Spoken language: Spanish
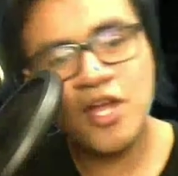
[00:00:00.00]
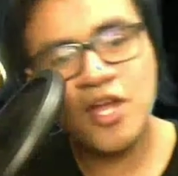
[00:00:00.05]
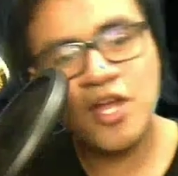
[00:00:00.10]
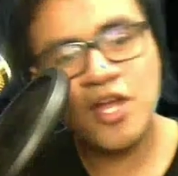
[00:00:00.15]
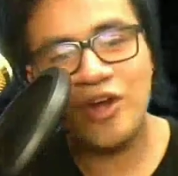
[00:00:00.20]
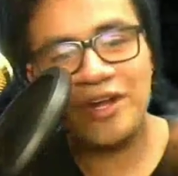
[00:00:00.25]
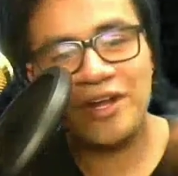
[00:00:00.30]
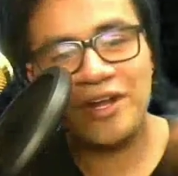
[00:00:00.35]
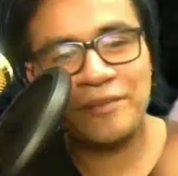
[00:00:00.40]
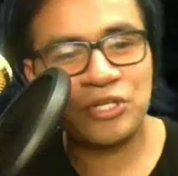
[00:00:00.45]

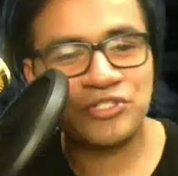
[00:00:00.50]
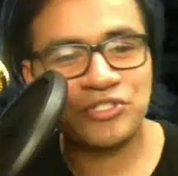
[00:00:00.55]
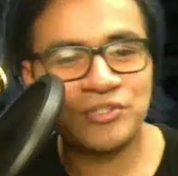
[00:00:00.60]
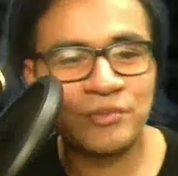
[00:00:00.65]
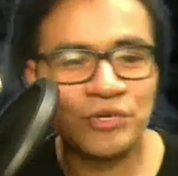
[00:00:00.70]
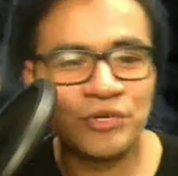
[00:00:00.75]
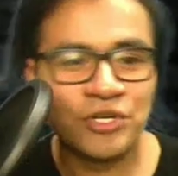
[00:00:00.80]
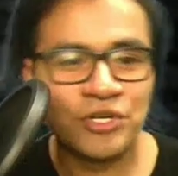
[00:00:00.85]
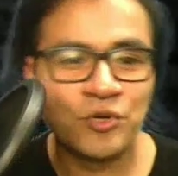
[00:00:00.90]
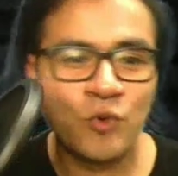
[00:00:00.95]
Hola amigos de
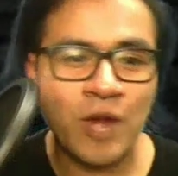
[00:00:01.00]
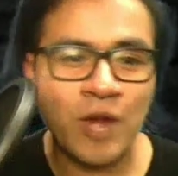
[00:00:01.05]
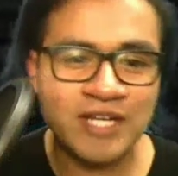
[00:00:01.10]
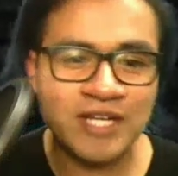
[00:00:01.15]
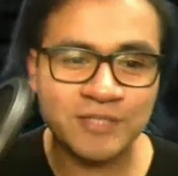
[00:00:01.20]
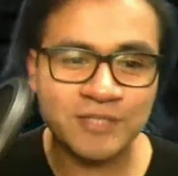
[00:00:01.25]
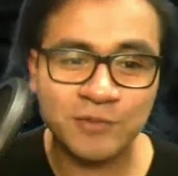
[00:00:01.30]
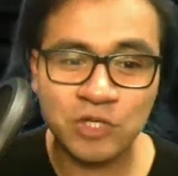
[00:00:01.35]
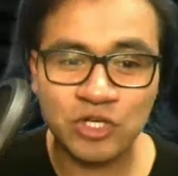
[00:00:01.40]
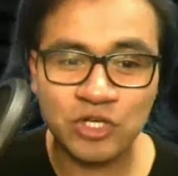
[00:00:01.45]
Money Rain,
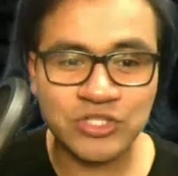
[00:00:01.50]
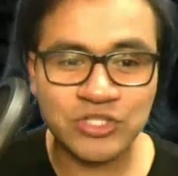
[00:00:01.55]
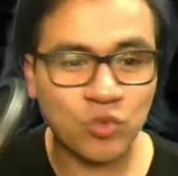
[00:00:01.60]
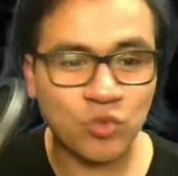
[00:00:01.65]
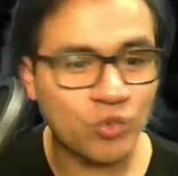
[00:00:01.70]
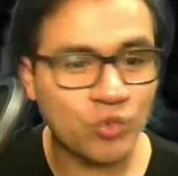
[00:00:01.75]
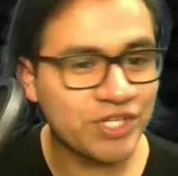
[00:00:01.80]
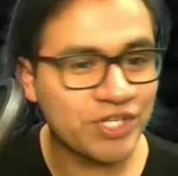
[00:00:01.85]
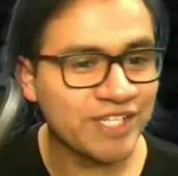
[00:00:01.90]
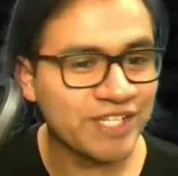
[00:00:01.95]
espero que se
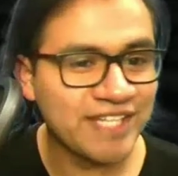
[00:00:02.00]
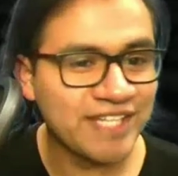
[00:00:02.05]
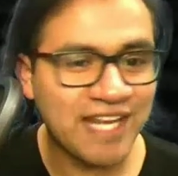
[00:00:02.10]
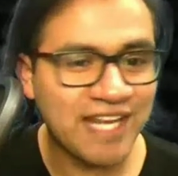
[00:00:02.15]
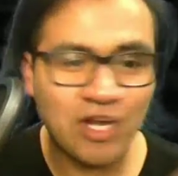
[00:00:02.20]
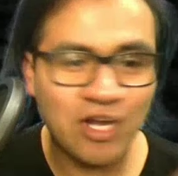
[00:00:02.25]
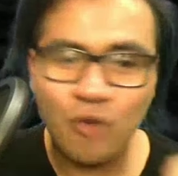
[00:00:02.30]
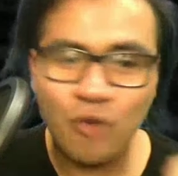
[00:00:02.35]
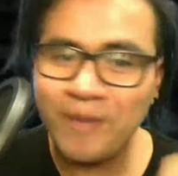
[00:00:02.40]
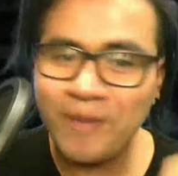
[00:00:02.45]
encuentren de
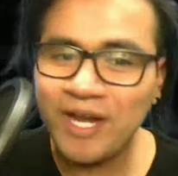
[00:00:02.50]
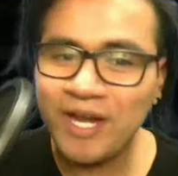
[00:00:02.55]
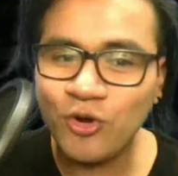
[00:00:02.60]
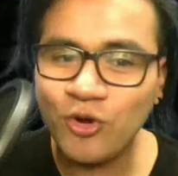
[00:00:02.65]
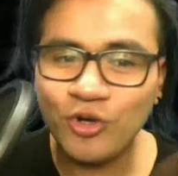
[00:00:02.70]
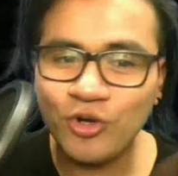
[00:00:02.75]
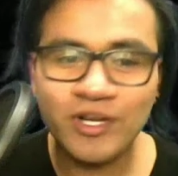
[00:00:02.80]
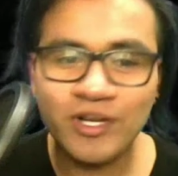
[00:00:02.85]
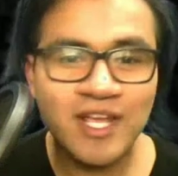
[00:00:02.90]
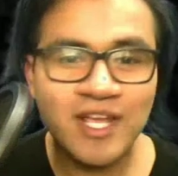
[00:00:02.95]
lo mejor.